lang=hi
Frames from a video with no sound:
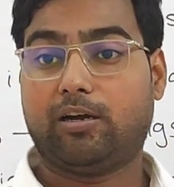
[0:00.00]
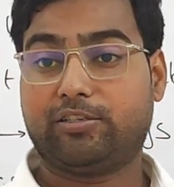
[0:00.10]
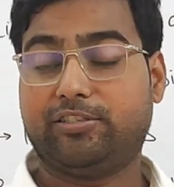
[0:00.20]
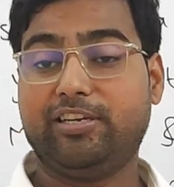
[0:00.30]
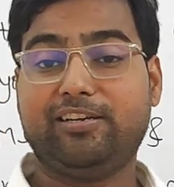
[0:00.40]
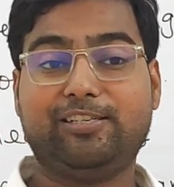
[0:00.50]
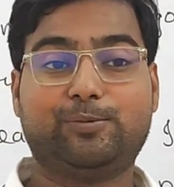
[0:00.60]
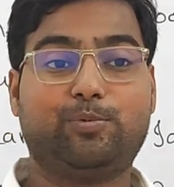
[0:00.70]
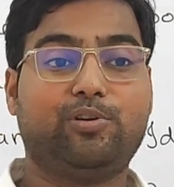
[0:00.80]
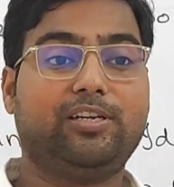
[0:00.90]
अच्छी
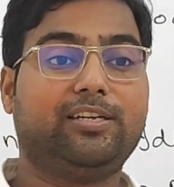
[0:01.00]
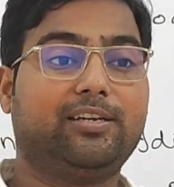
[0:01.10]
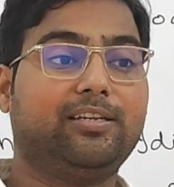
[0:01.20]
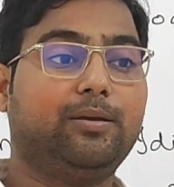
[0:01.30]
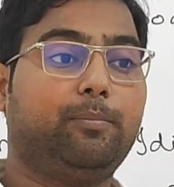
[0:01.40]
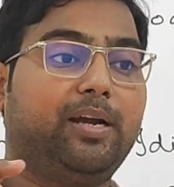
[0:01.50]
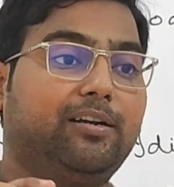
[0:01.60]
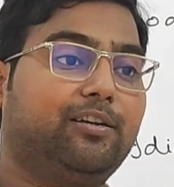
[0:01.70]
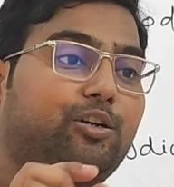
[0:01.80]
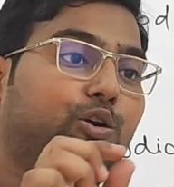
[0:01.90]
इंग्लिश बोलने के लिए
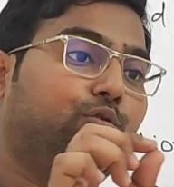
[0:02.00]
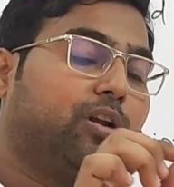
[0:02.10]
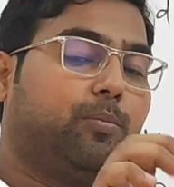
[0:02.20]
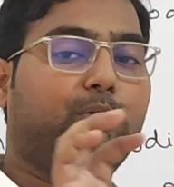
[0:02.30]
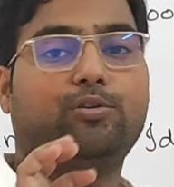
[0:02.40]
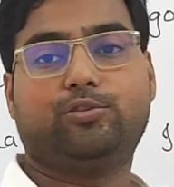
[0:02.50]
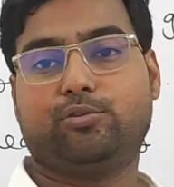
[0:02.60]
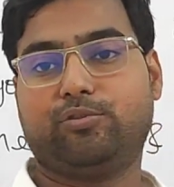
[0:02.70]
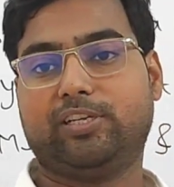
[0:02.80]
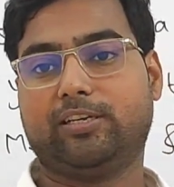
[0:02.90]
मैटर का होना बहुत
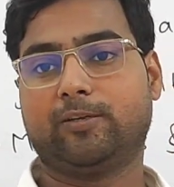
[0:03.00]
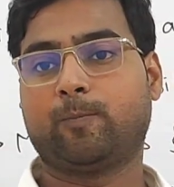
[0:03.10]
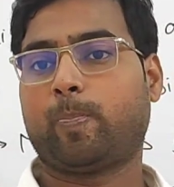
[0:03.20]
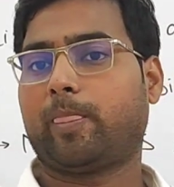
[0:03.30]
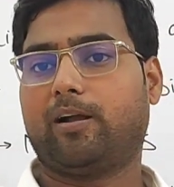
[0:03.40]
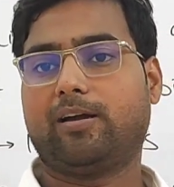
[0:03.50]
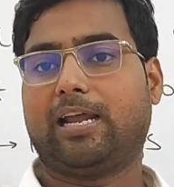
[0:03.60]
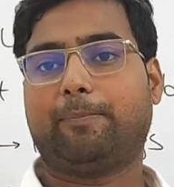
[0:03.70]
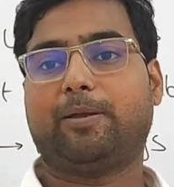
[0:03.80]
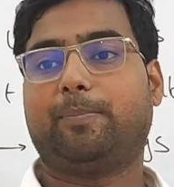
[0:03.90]
ज़रूरी है अगर
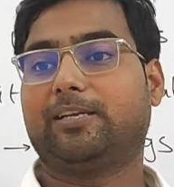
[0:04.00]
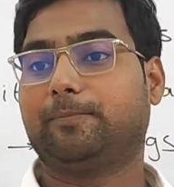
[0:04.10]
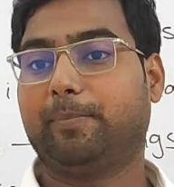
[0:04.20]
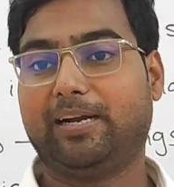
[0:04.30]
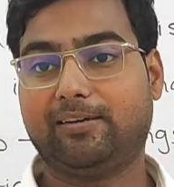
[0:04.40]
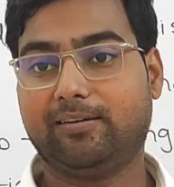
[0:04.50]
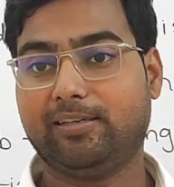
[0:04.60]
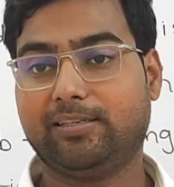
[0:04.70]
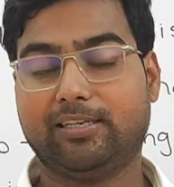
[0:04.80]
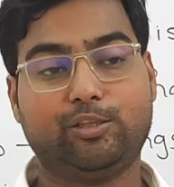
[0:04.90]
आपके पास मैटर
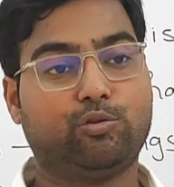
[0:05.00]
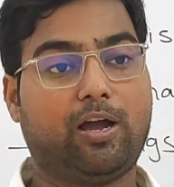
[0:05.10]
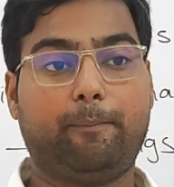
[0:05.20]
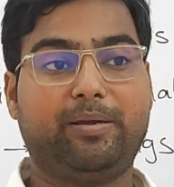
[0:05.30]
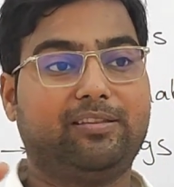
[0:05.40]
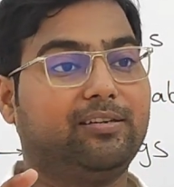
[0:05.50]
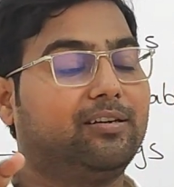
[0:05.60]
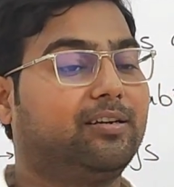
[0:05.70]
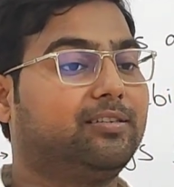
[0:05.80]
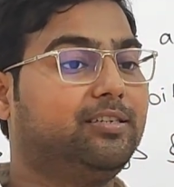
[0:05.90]
नहीं है तो आप बेहतरीन
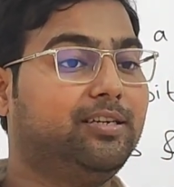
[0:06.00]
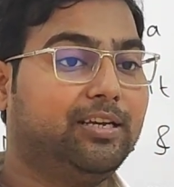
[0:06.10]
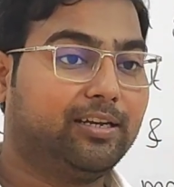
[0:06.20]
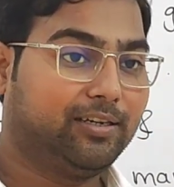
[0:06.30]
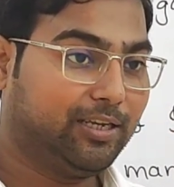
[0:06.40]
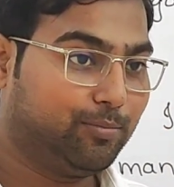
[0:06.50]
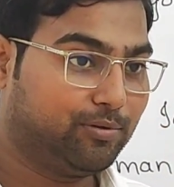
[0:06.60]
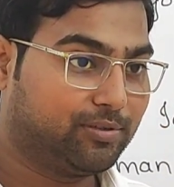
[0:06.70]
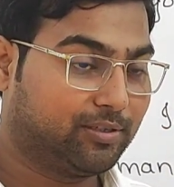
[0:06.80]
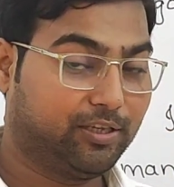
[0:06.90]
अंग्रेजी नहीं
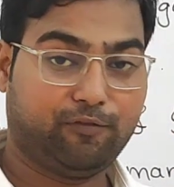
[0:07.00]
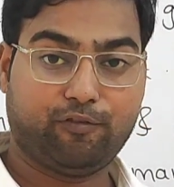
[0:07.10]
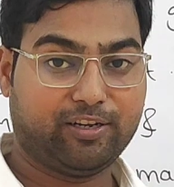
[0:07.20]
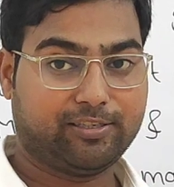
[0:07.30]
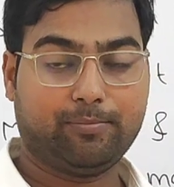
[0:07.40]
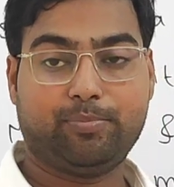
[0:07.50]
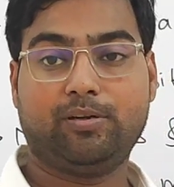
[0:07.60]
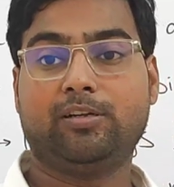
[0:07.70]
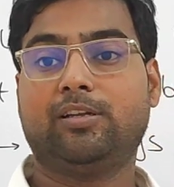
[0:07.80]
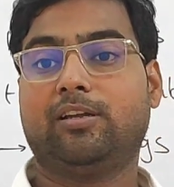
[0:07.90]
बोल सकते हैं फॉर
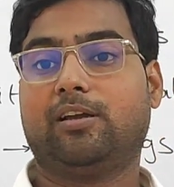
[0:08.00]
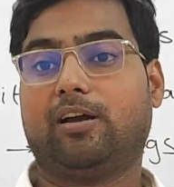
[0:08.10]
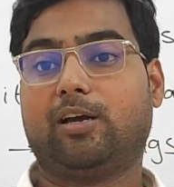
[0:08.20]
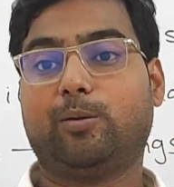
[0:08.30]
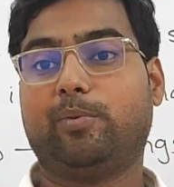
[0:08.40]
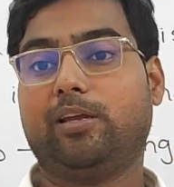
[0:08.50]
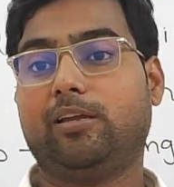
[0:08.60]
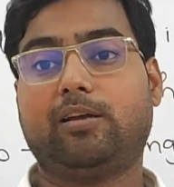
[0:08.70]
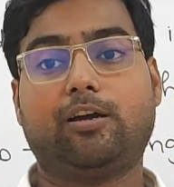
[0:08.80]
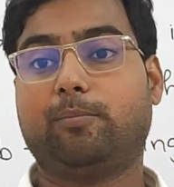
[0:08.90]
एग्जाम्पल अगर मैं
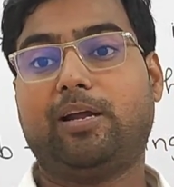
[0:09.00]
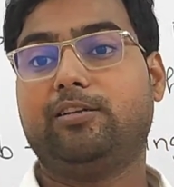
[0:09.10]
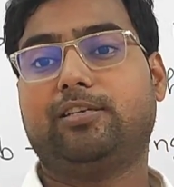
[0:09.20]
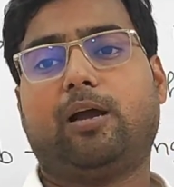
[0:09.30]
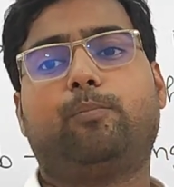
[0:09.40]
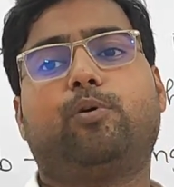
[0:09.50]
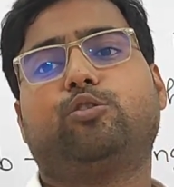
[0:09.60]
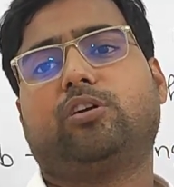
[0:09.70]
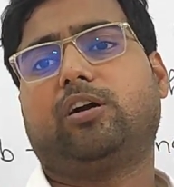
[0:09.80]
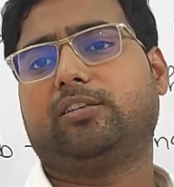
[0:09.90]
अगर मान लीजिए आप
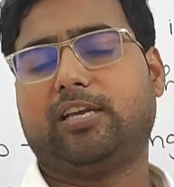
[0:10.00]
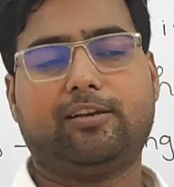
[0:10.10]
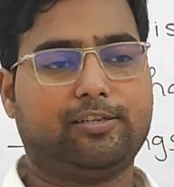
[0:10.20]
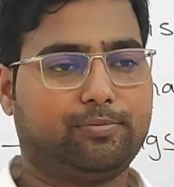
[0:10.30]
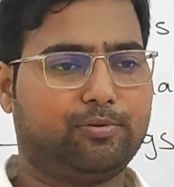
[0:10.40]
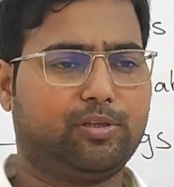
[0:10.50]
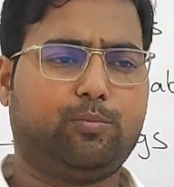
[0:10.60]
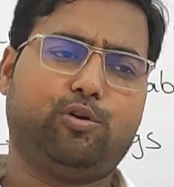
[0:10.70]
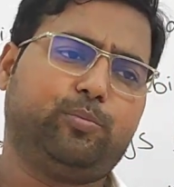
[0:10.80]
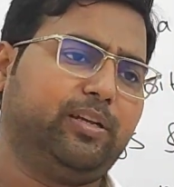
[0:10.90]
बहुत अच्छा इंग्लिश बोलते
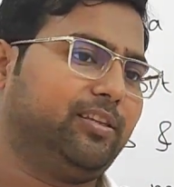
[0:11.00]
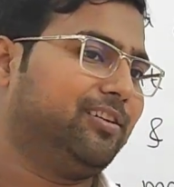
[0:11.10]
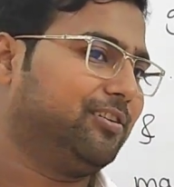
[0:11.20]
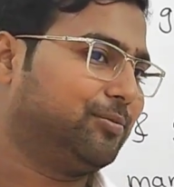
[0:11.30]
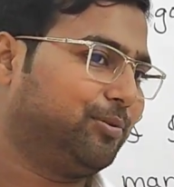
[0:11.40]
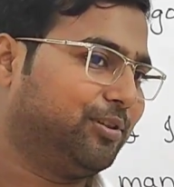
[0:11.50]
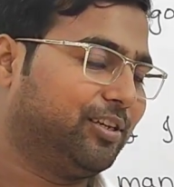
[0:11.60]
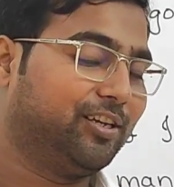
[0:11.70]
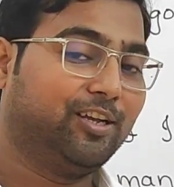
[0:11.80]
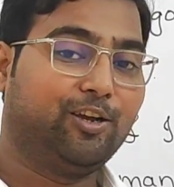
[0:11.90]
हैं बहुत बेहतरीन इंग्लिश बोलते
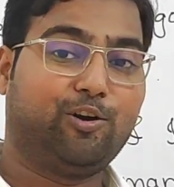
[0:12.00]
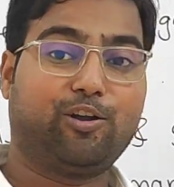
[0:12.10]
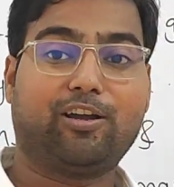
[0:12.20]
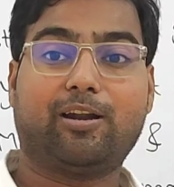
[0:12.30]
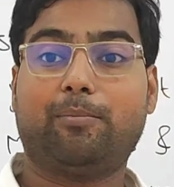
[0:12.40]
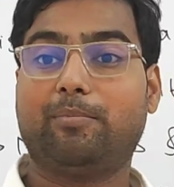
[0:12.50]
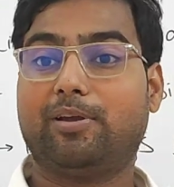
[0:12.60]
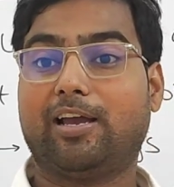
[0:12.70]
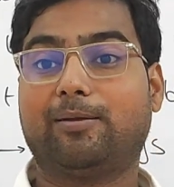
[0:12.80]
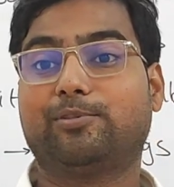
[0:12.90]
हैं और अगर आप
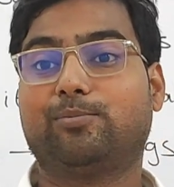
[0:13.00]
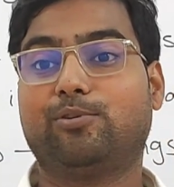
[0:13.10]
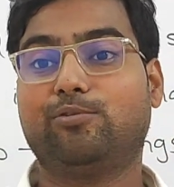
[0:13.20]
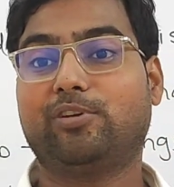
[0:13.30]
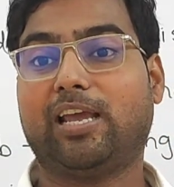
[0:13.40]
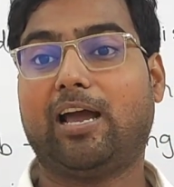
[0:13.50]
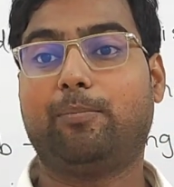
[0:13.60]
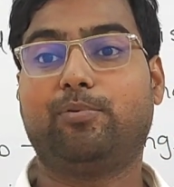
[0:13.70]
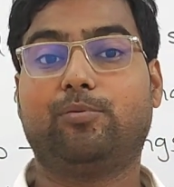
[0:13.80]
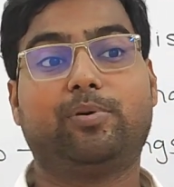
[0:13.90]
मैं आपसे बोलूँ कि
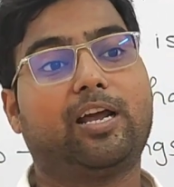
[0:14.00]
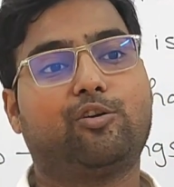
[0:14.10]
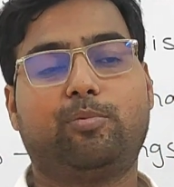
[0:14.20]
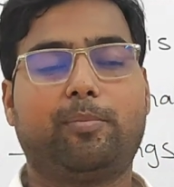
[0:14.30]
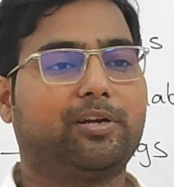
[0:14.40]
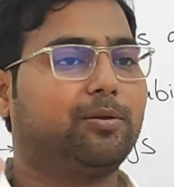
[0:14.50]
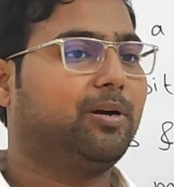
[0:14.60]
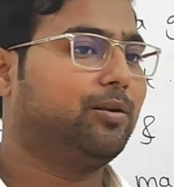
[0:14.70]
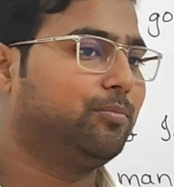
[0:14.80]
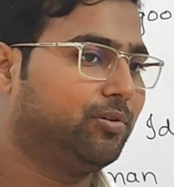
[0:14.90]
आप बराक ओबामा के
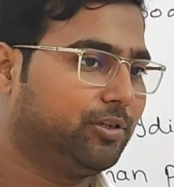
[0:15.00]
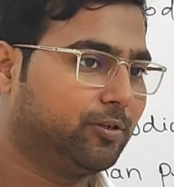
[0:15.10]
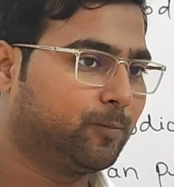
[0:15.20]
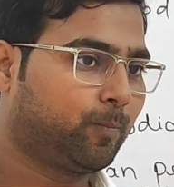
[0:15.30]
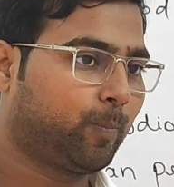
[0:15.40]
बारे में बोलिए